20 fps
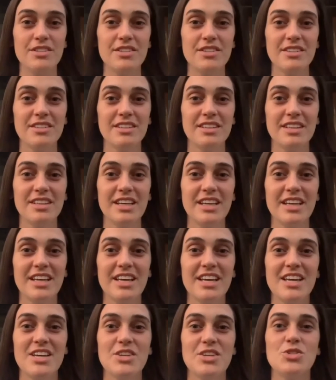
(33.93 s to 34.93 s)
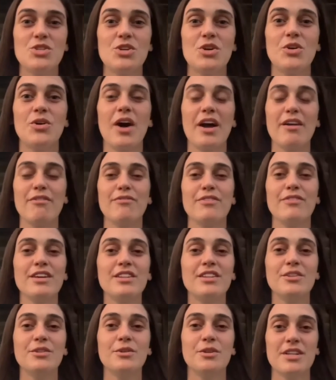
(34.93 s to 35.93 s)
Kalau bejananya nggak bersih,
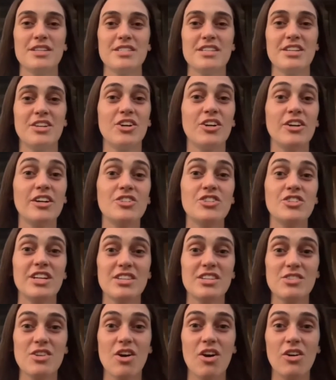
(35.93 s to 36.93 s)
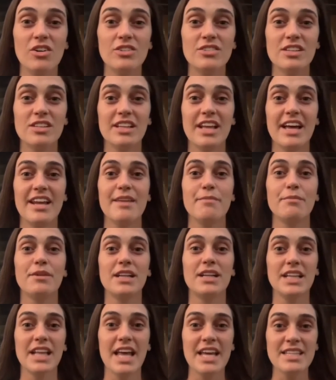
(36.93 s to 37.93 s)
tidak akan bisa menuangkan air yang murni
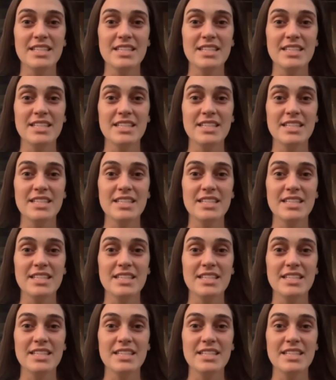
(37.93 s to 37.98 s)
itu.